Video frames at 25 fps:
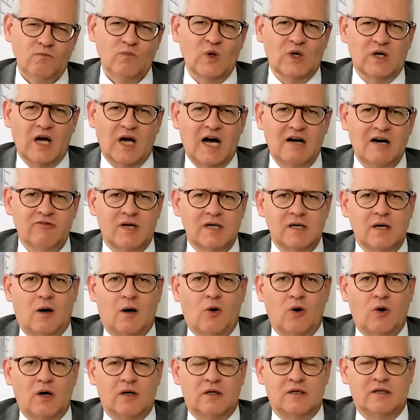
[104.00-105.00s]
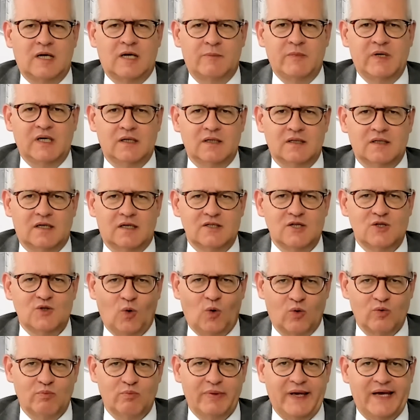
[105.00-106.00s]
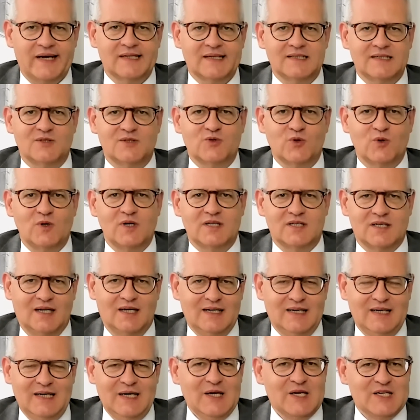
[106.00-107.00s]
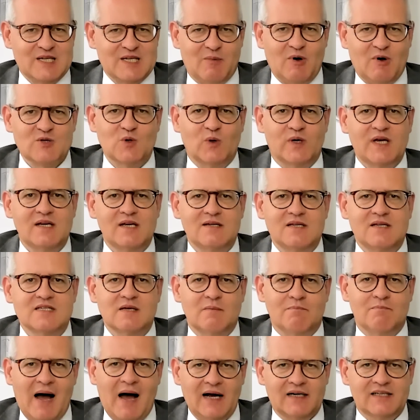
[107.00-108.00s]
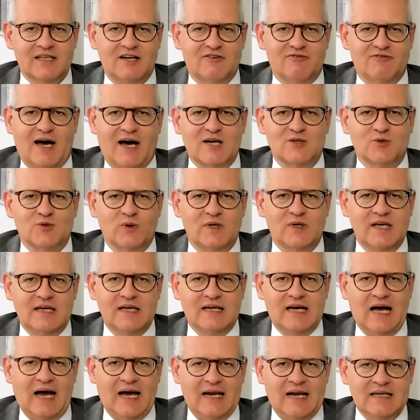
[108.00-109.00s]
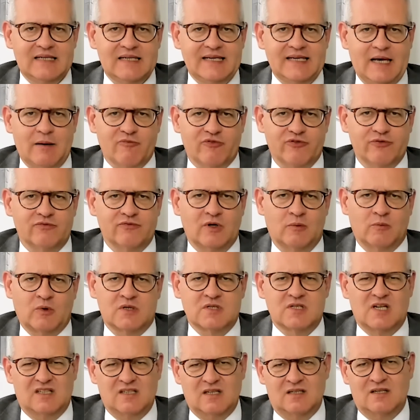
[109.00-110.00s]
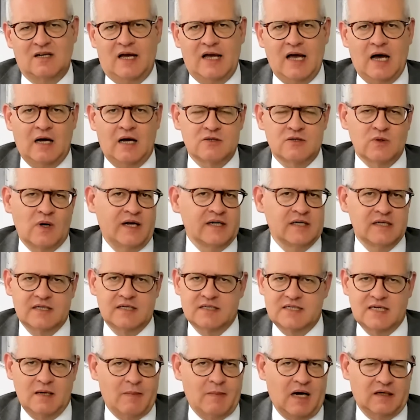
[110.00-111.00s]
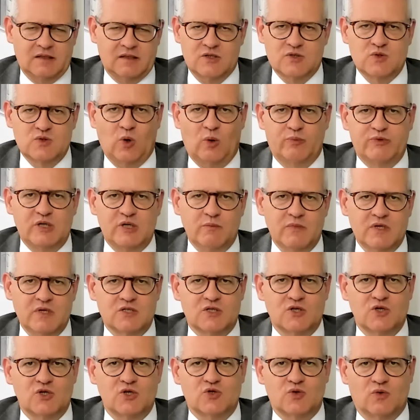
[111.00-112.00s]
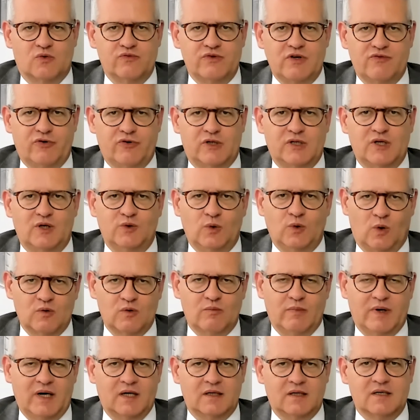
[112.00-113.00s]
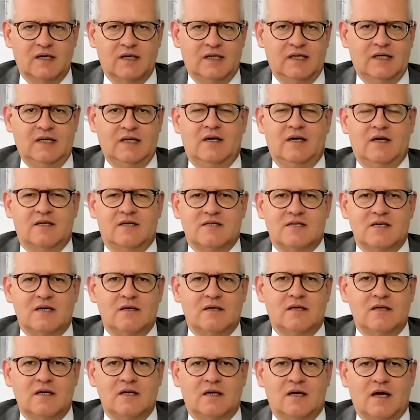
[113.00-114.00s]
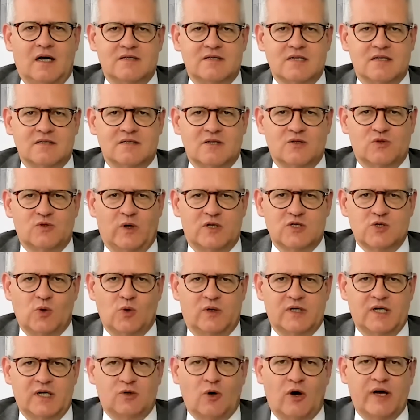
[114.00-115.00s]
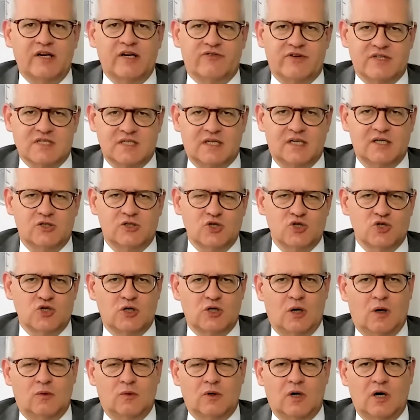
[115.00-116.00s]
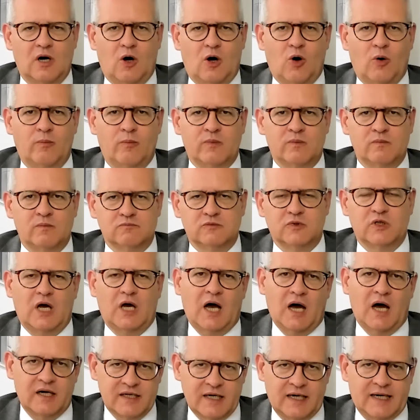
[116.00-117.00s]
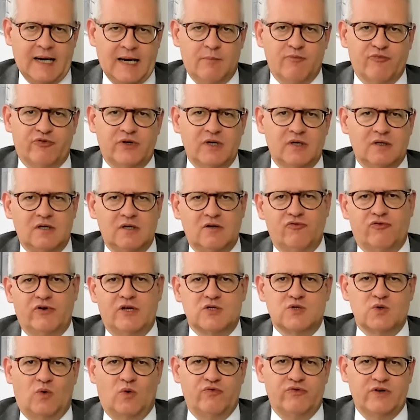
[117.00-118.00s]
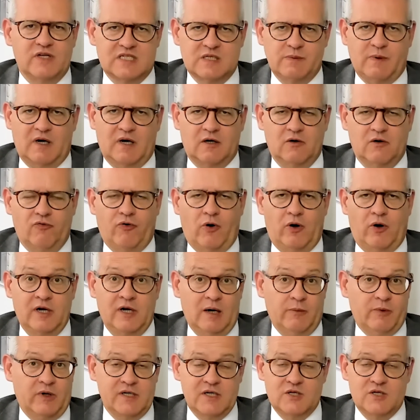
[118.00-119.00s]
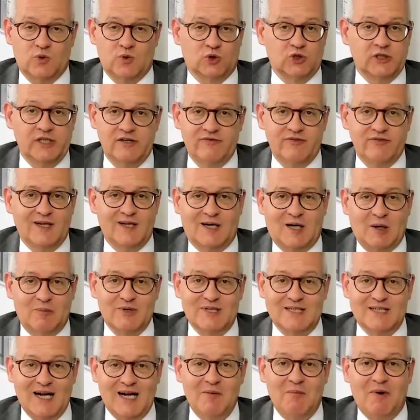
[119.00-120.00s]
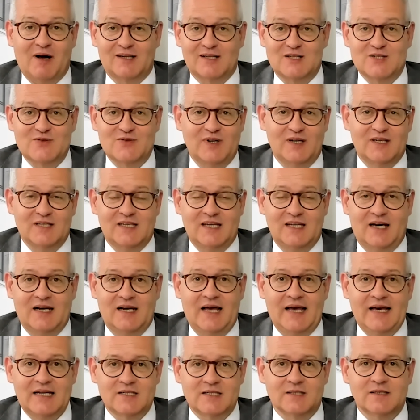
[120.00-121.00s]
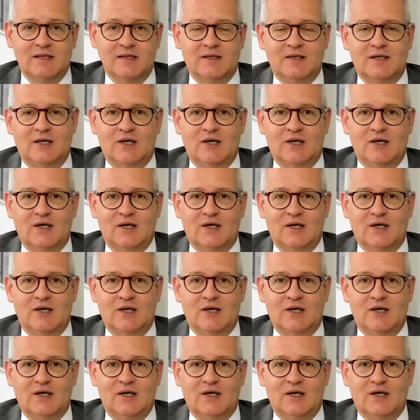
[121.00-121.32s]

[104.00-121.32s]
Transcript: Ja, weil auch in Amerika die Notenbanker natürlich ich sag mal so, gegen diese Markterwartung gegen ankämpfen, weil man gesagt hat, naja, also eigentlich ist der Markt dazu optimistisch und wir von der Notenbank sehen die ganze Situation ja doch etwas kritischer und glauben, ja, der Kampf gegen die Inflation wird zwar gewonnen, aber nicht so schnell, wie der Kapitalmarkt das vielleicht gerne hätte.